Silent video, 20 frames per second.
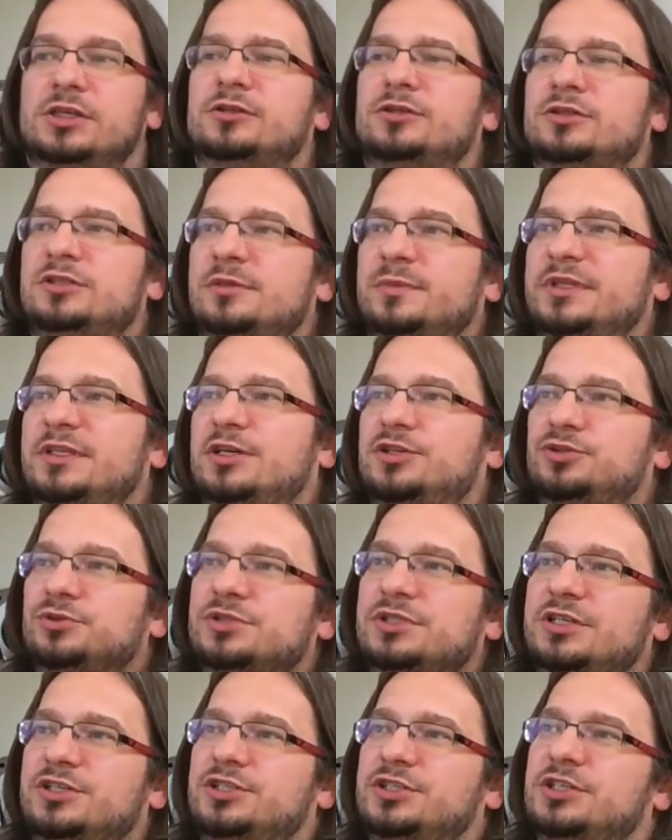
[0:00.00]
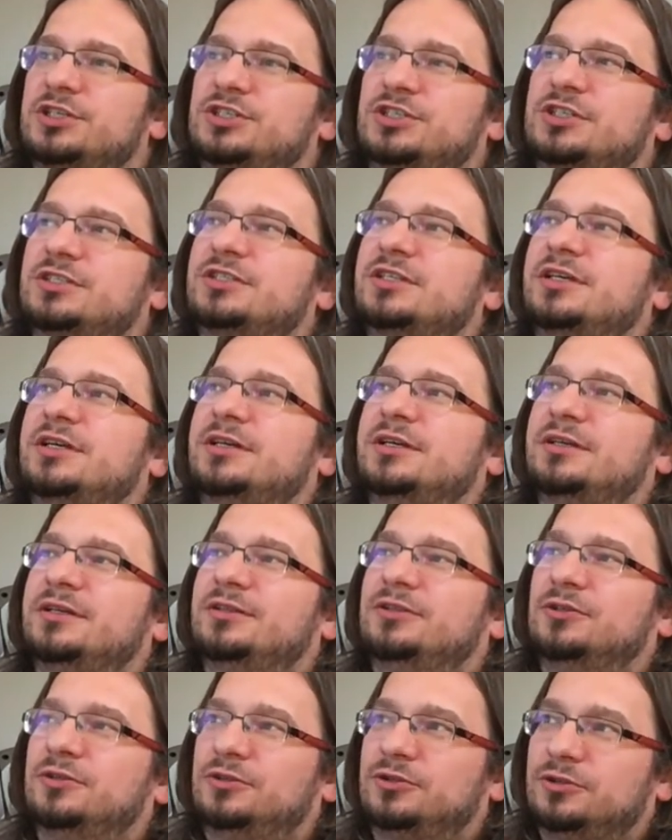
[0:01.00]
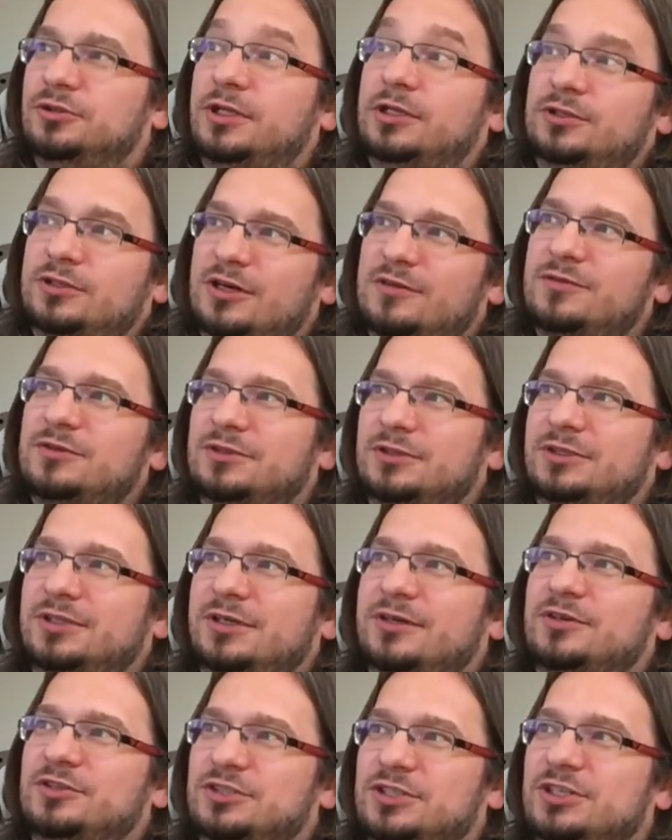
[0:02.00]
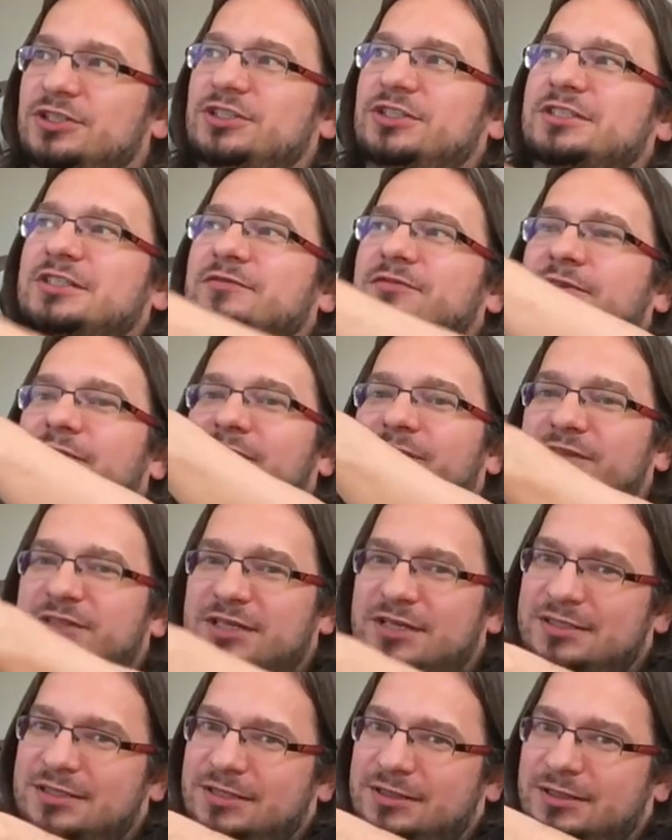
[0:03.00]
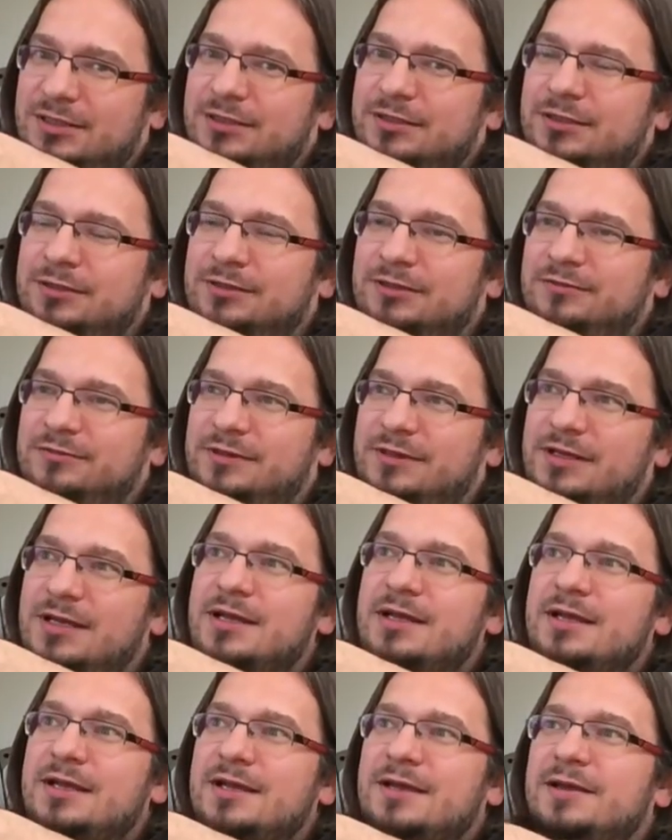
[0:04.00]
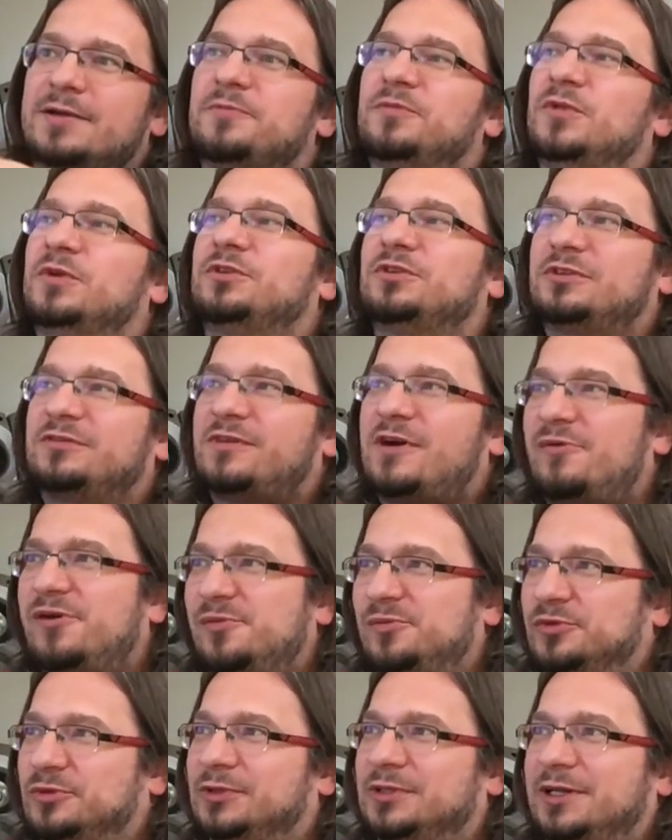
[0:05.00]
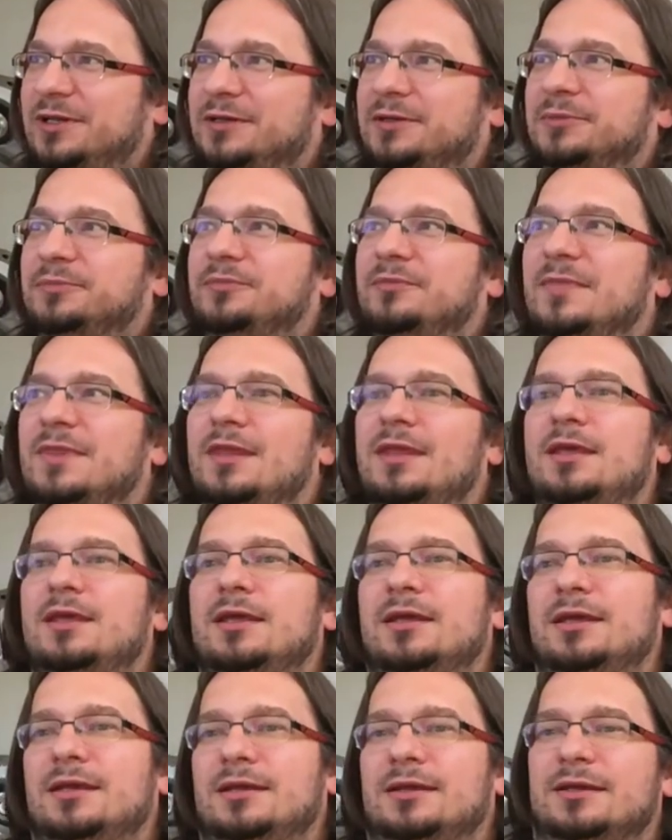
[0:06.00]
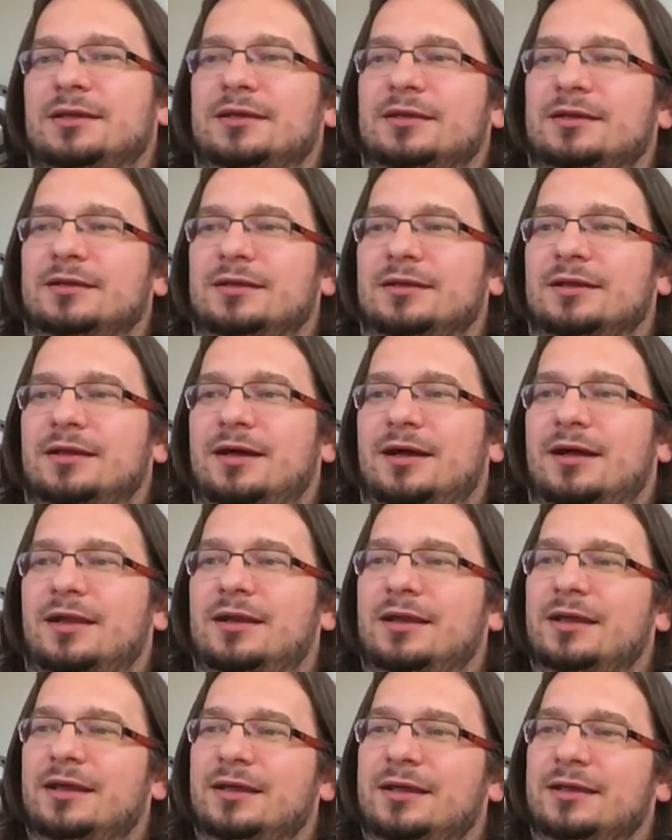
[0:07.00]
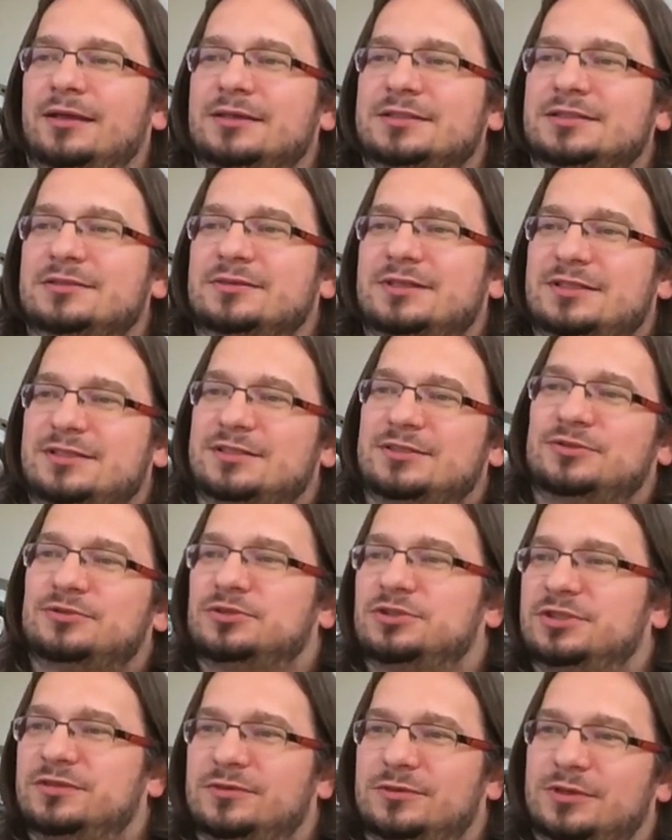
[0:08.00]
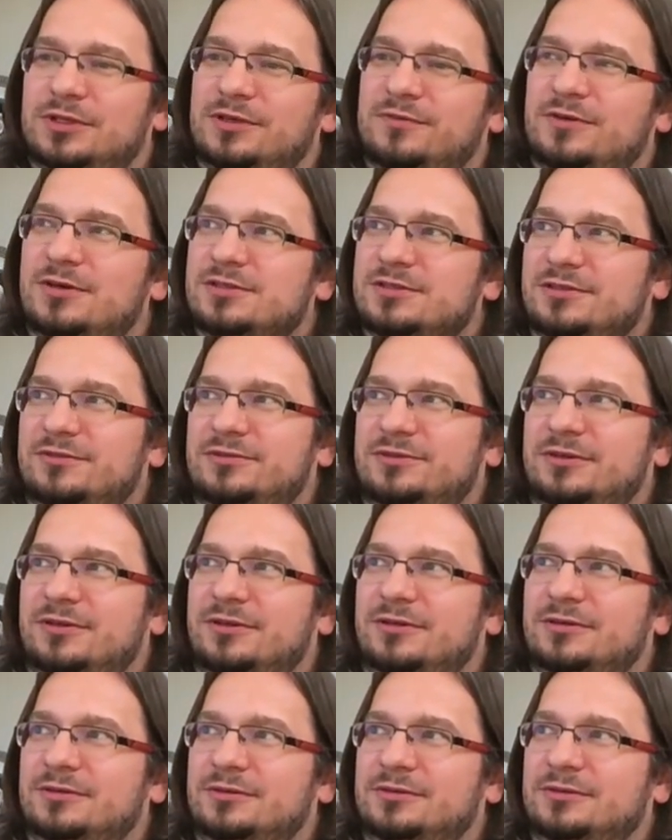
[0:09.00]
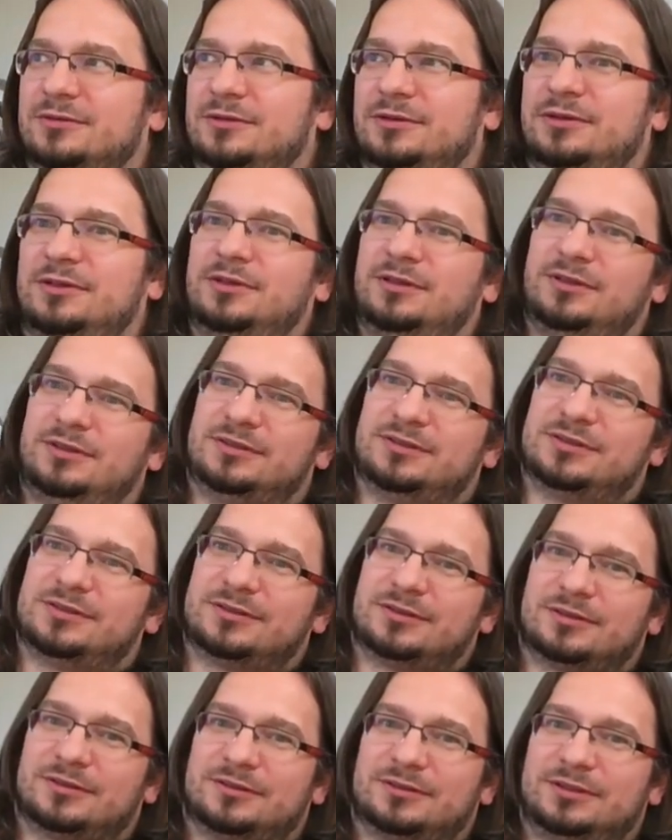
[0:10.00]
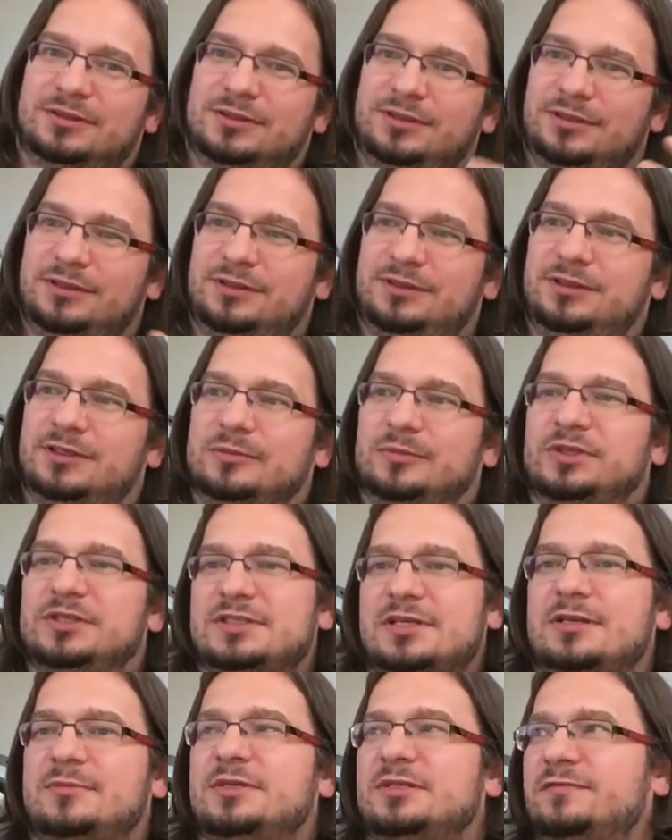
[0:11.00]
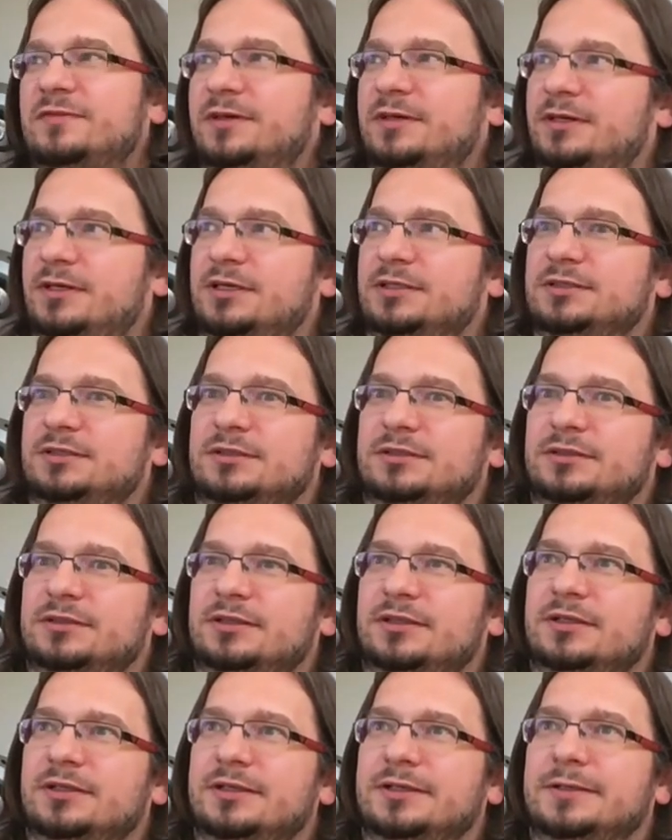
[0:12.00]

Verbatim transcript: Jeżeli ktoś sobie narzuca, że jeszcze chce, do, dodatkowo do tego, że jeszcze chce wykonywać akcje traktatowe, no to chwała mu, tak? E, ale są tacy, którzy w ogóle nie wchodzą w to i tylko, i, jakby ich celem jest wygrać.